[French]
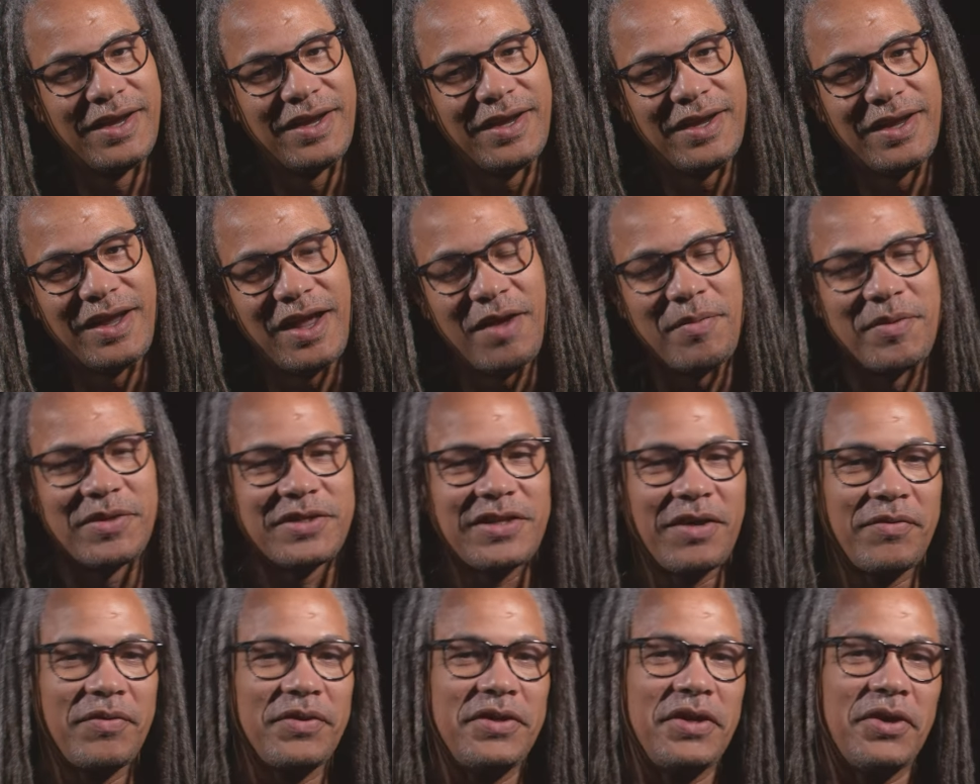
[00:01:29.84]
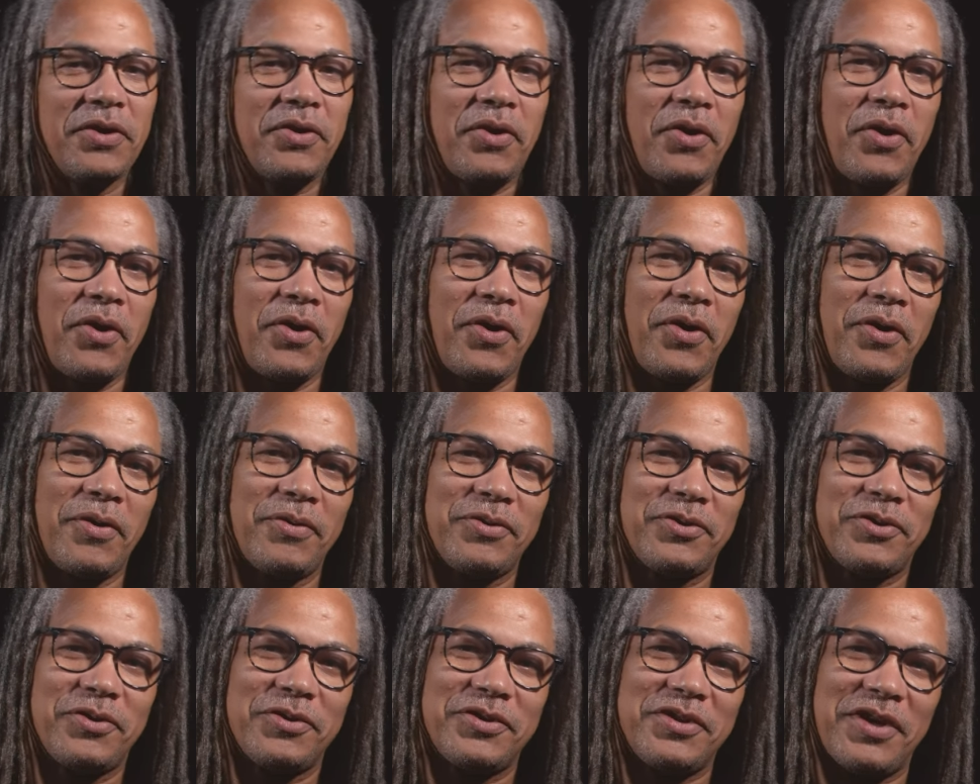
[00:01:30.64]
ah ben ça veut dire que
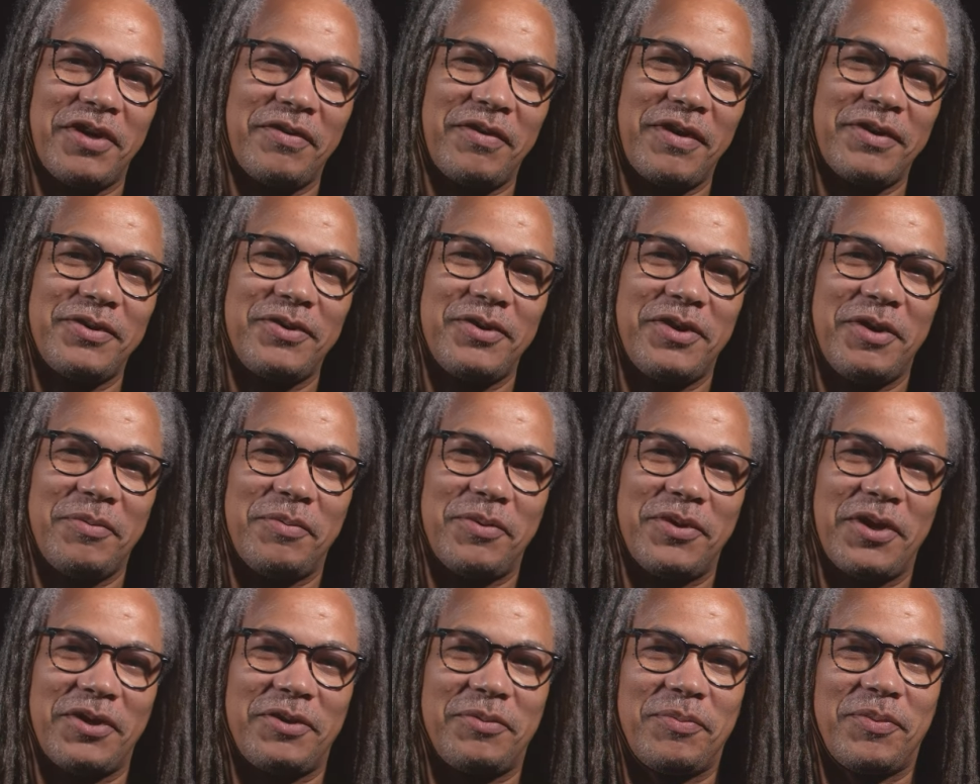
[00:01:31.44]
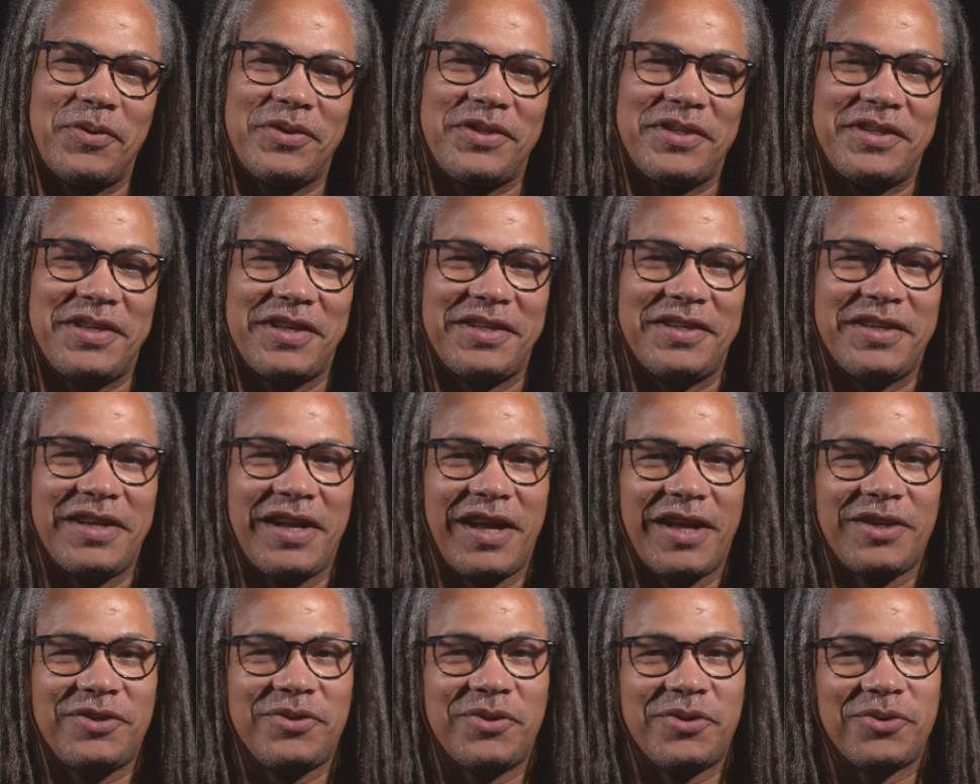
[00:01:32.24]
ça va donner peut-être une petite
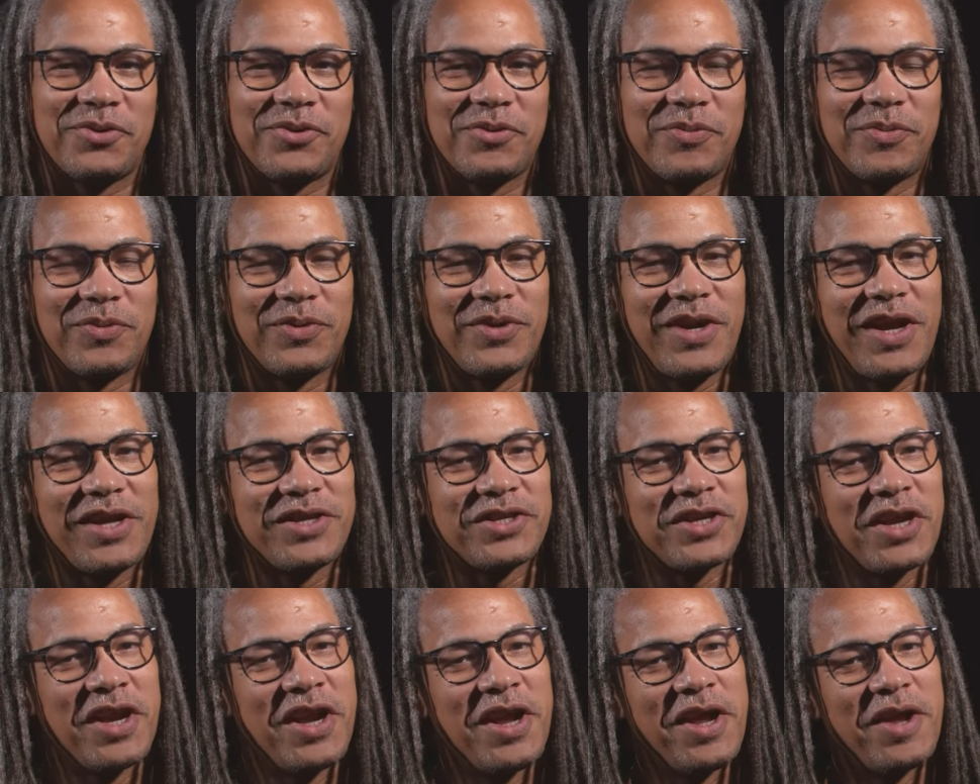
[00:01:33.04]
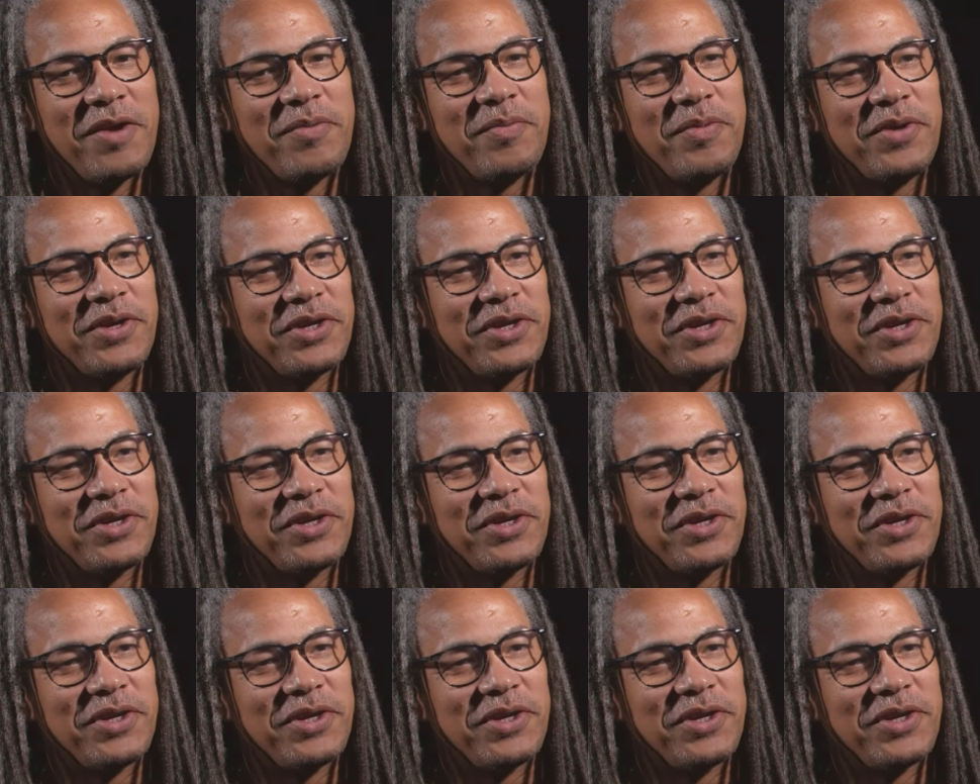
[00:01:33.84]
indication sur mon âge, mais